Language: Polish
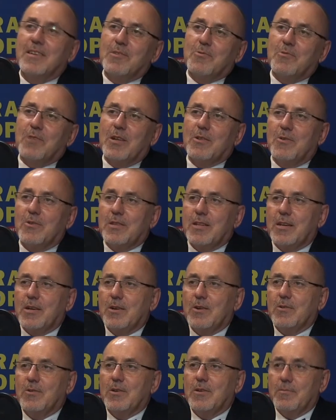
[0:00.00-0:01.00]
tutaj do
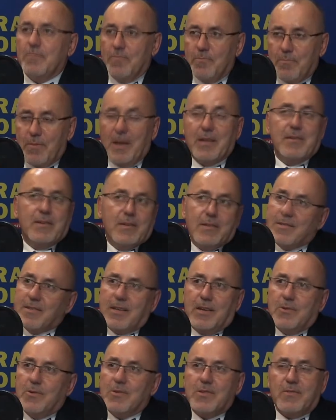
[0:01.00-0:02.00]
tego. Pani
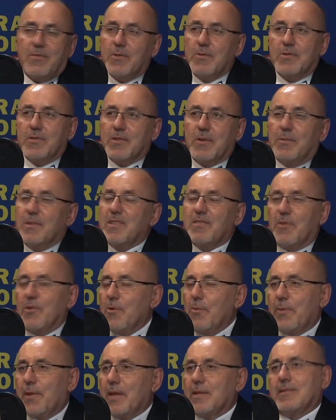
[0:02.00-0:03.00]
cenią sw sobie
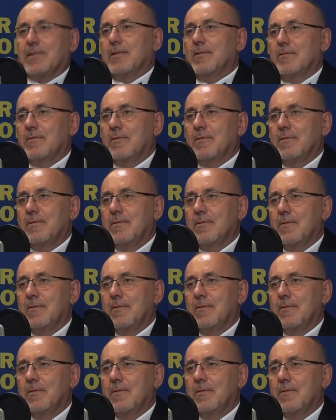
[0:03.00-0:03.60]
swoją pracę. No,